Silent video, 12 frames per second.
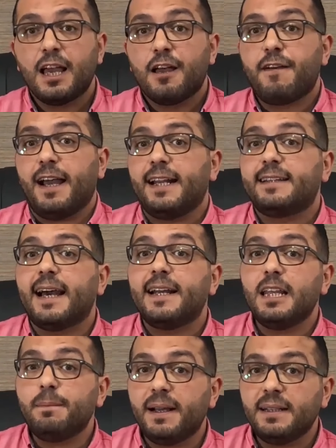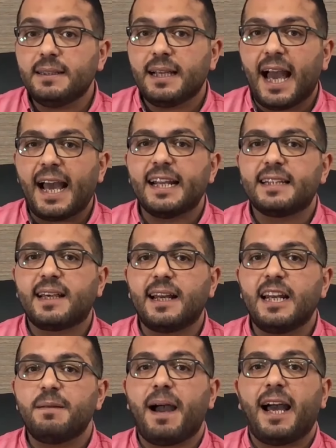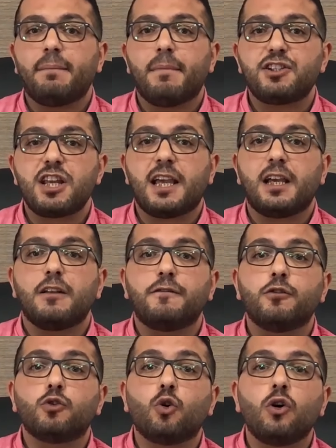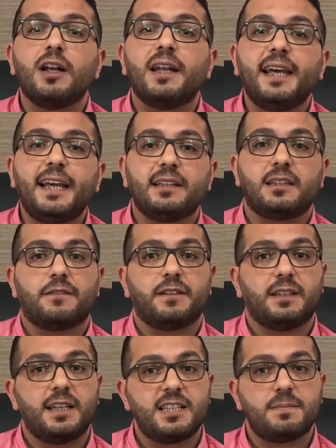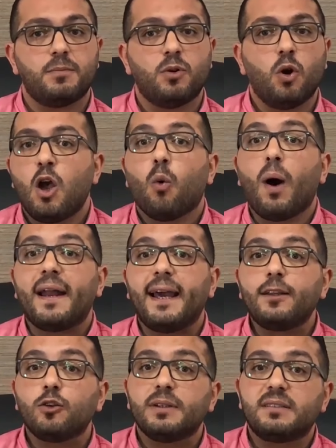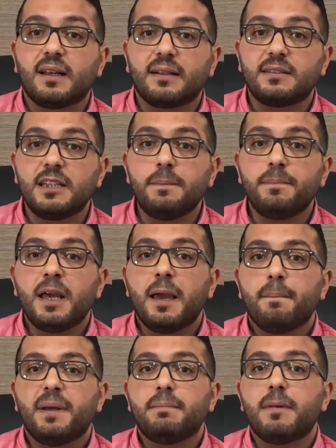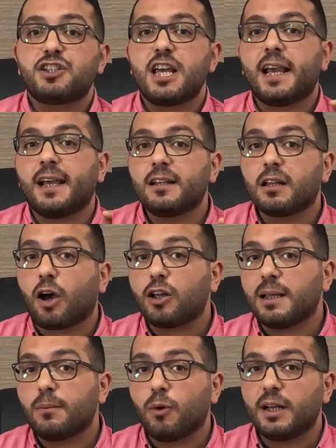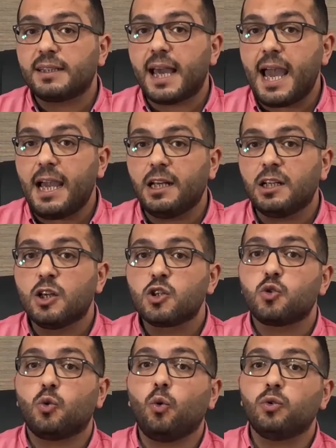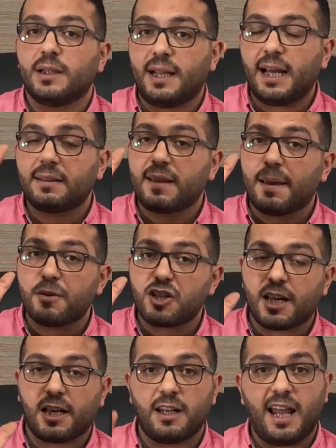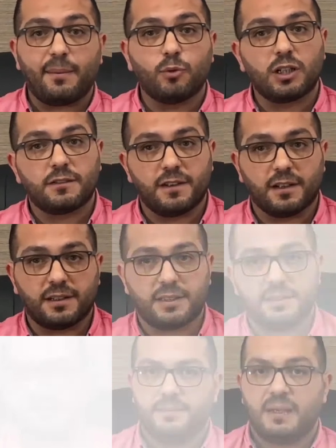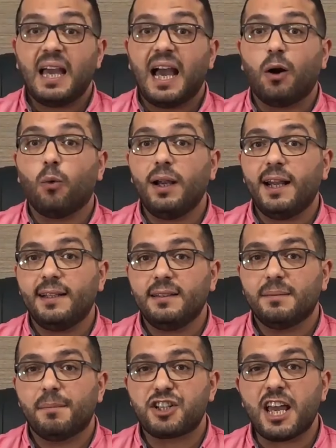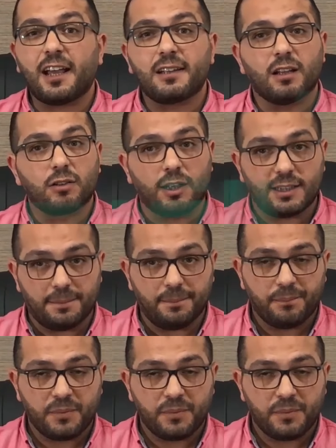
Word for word: فاحنا تقريبا هنتكلم عن مشاكل في كل حته في الجسم وهناخده بالترتيب من مشاكل القدم والكاحل صعودا حتى مشاكل العمود الفقري اولا مشاكل القدم